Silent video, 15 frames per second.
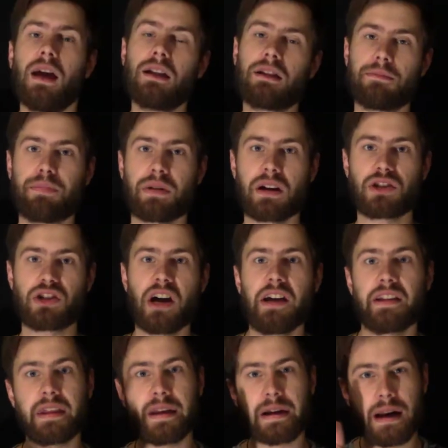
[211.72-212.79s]
Это
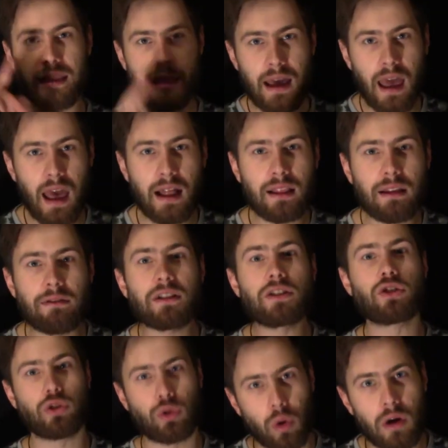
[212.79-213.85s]
поражает, и ради этого
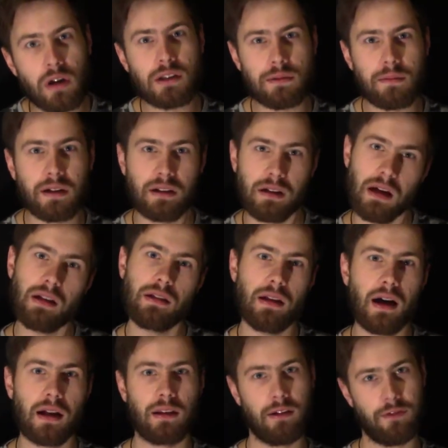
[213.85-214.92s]
стоит смотреть
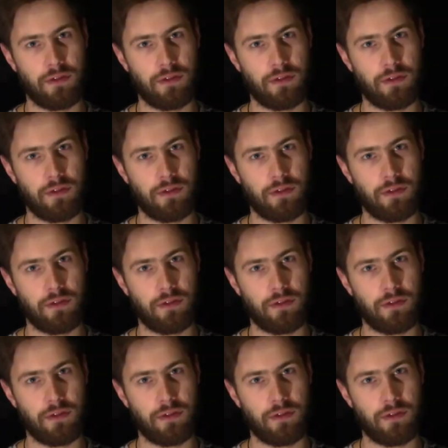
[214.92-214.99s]
данный